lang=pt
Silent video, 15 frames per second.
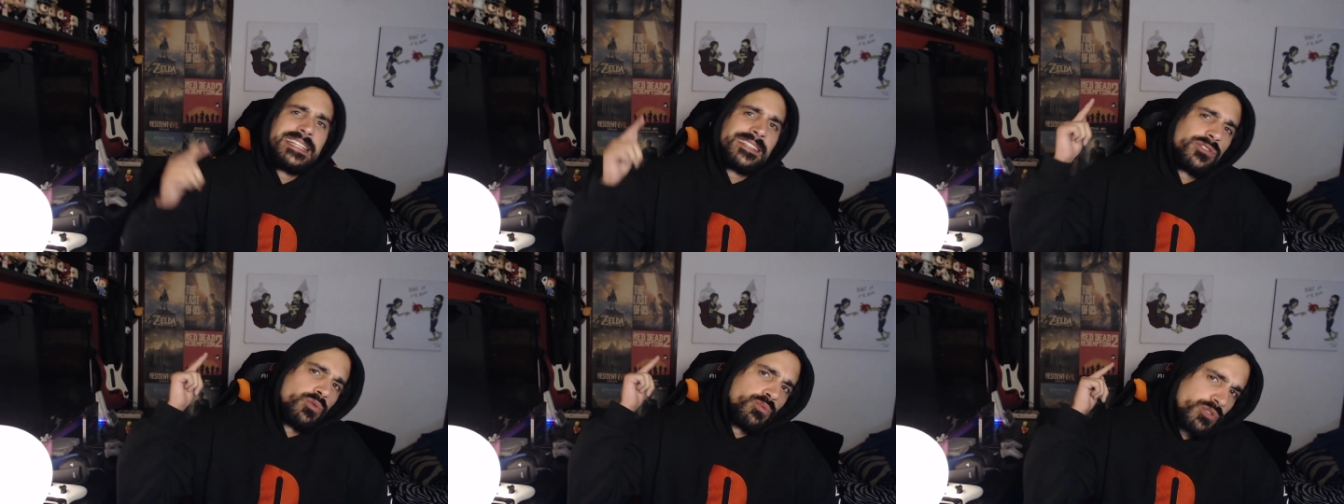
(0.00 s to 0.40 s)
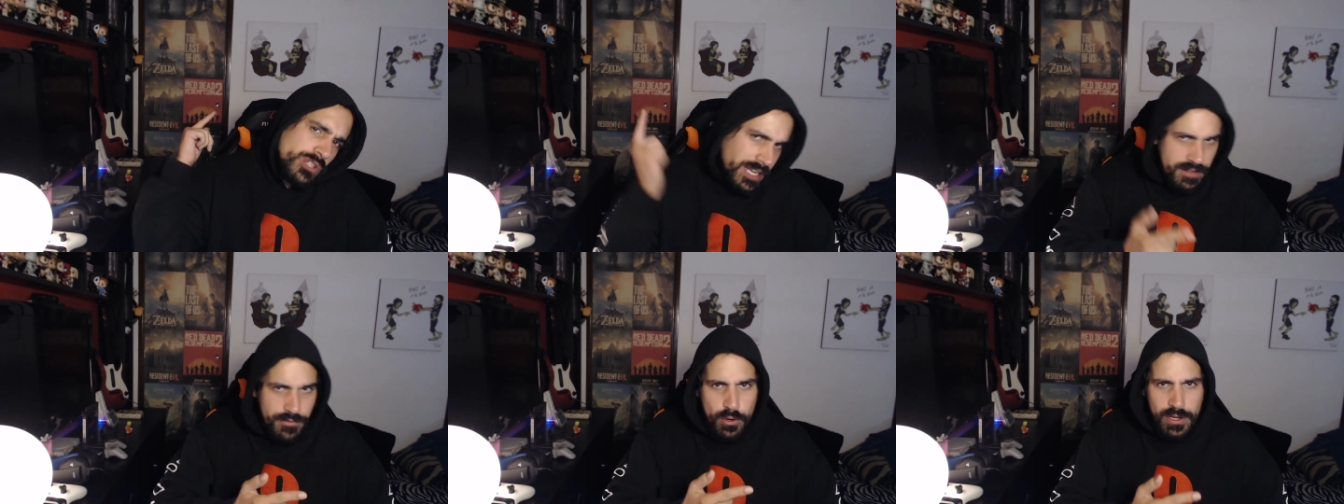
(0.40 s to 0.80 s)

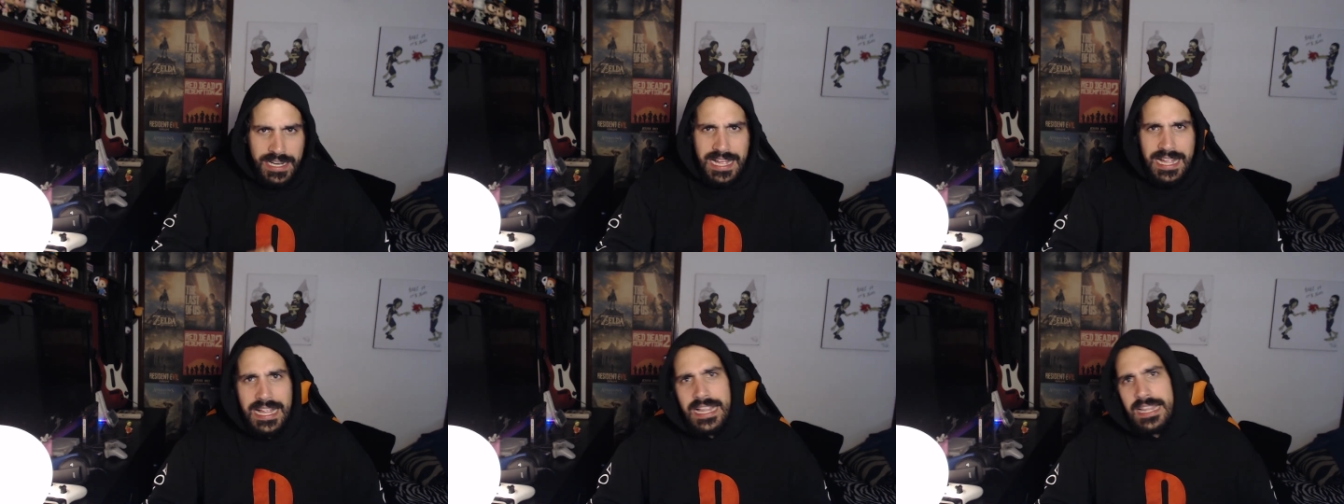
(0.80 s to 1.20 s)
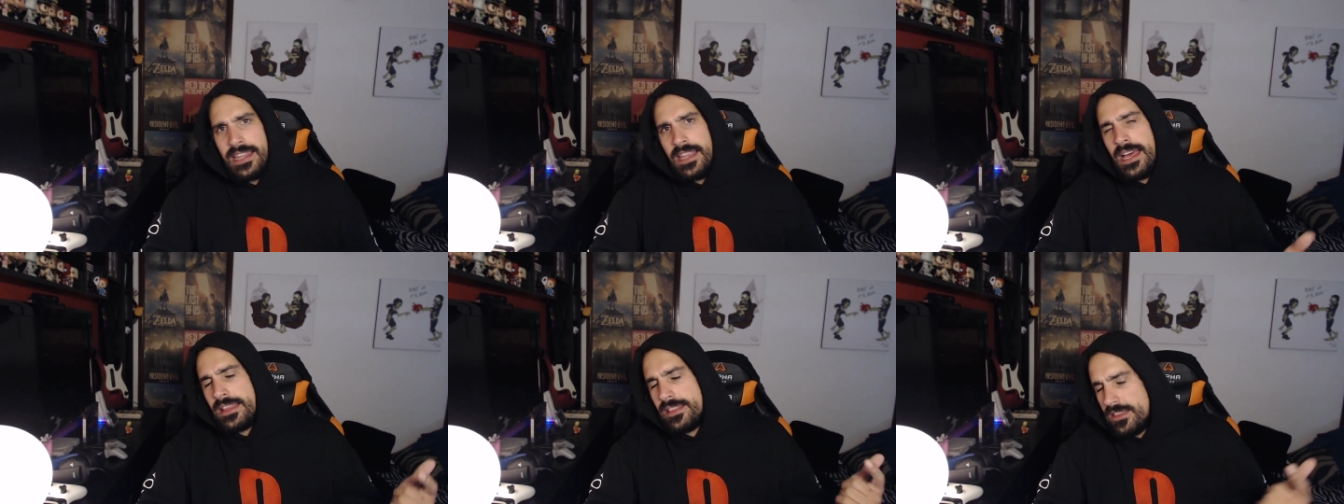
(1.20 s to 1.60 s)
subscrevam o
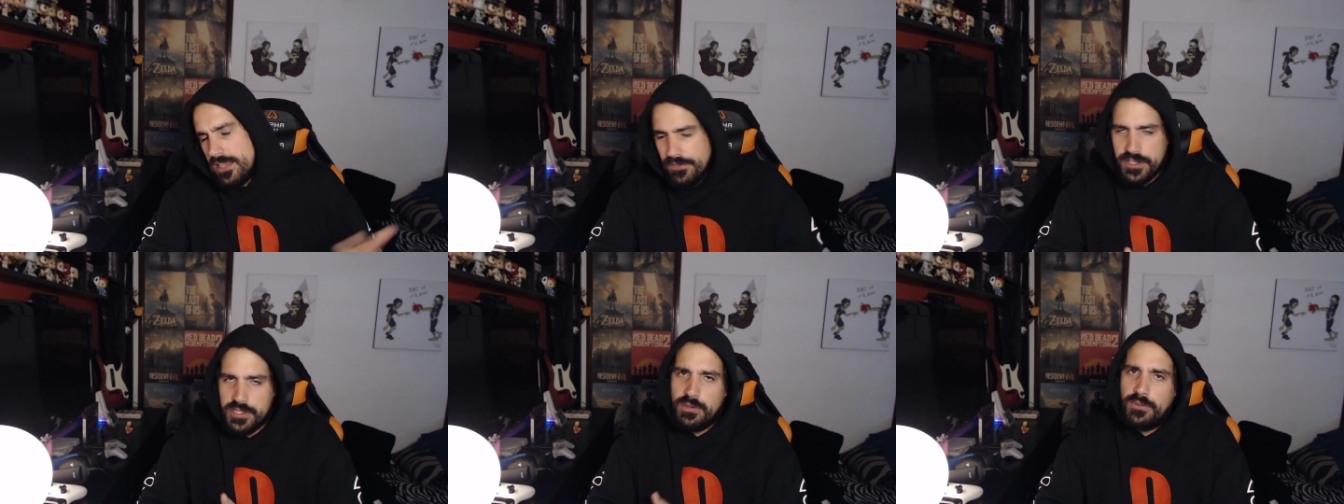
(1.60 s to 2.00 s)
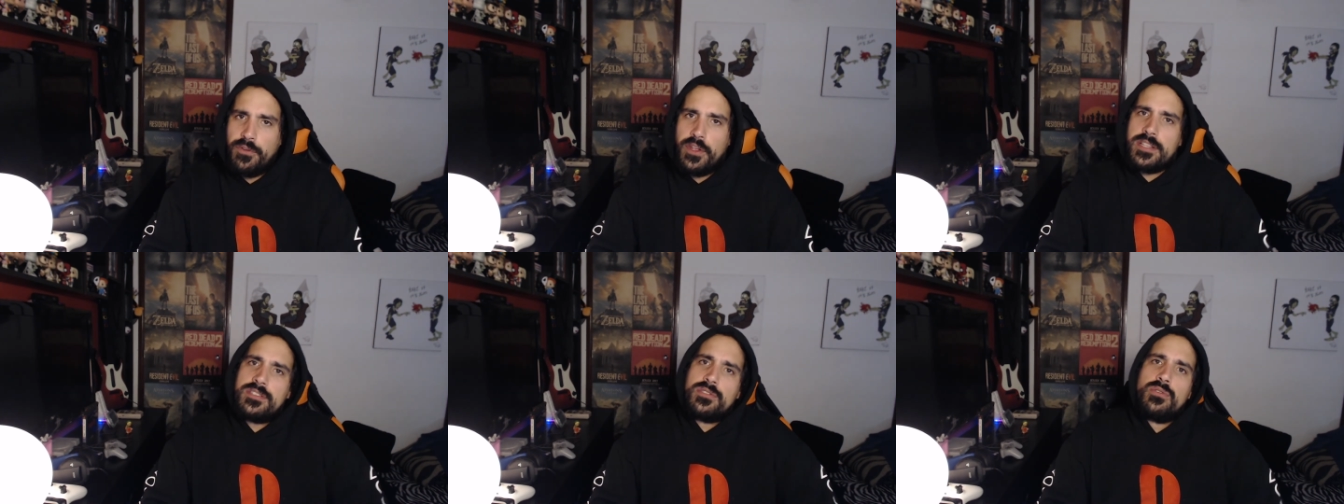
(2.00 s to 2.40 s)
canal, ativem as
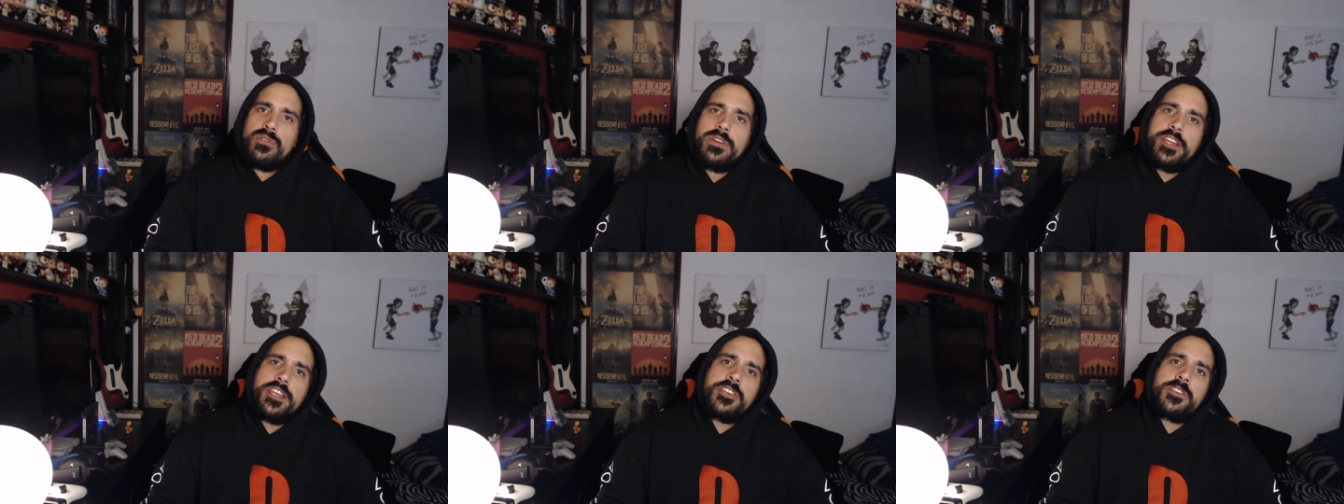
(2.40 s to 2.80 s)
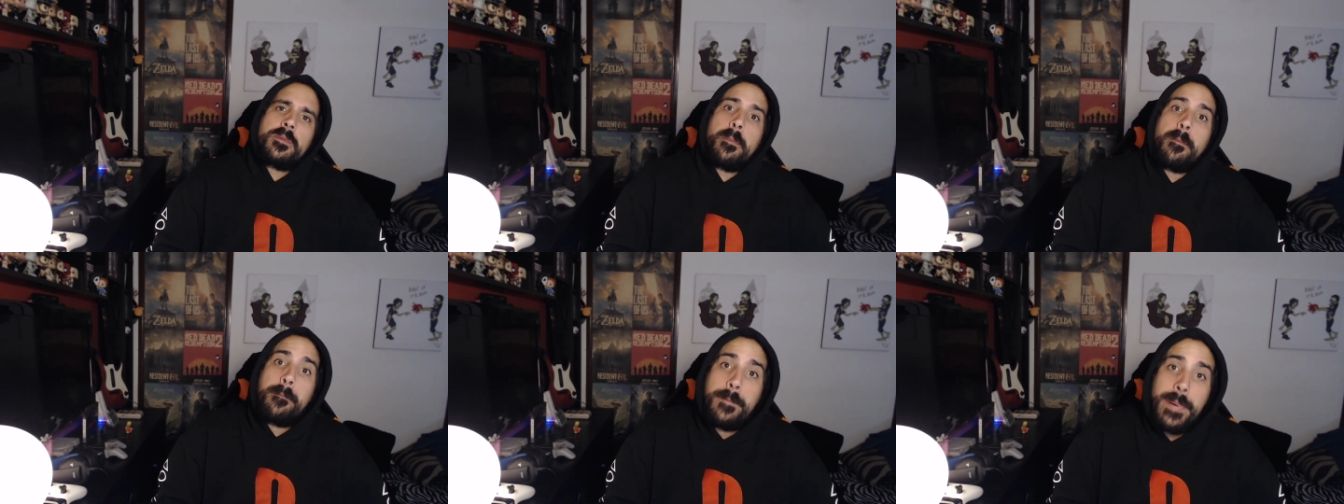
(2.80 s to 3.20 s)
notificações
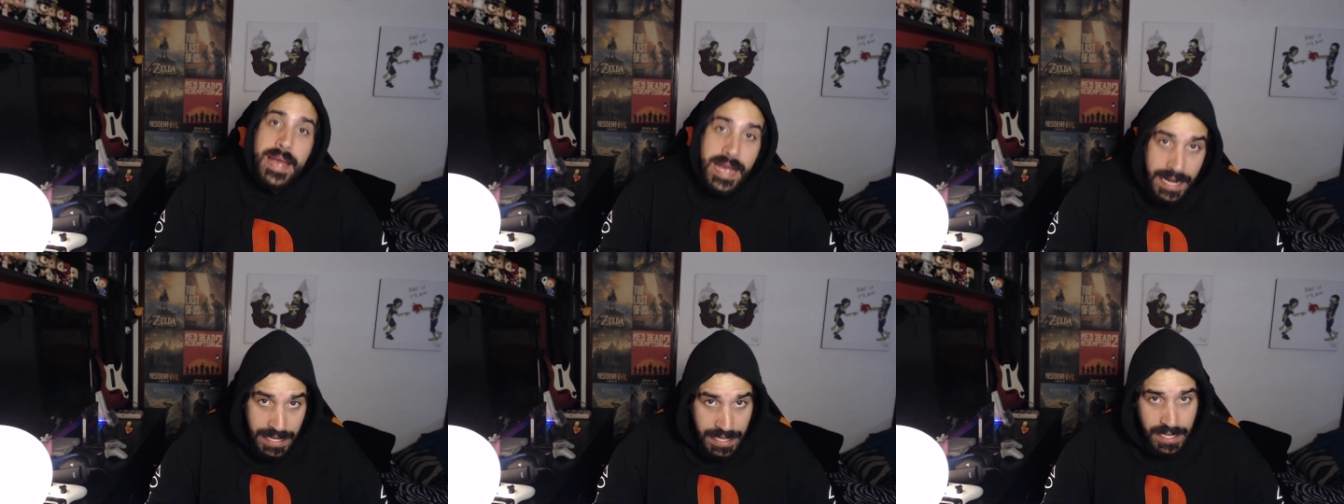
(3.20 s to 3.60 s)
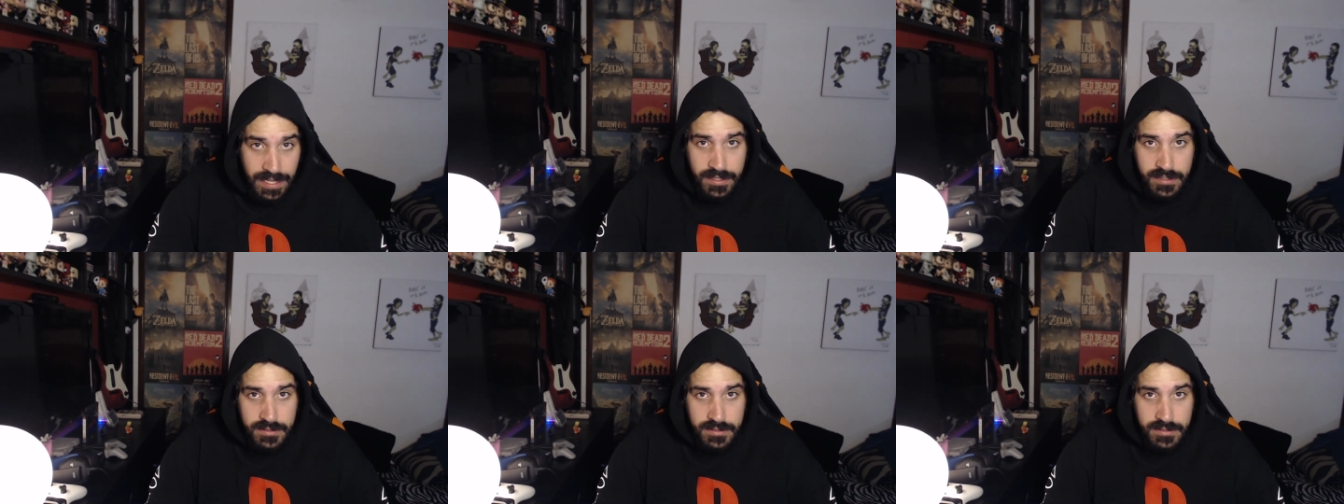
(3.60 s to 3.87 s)
para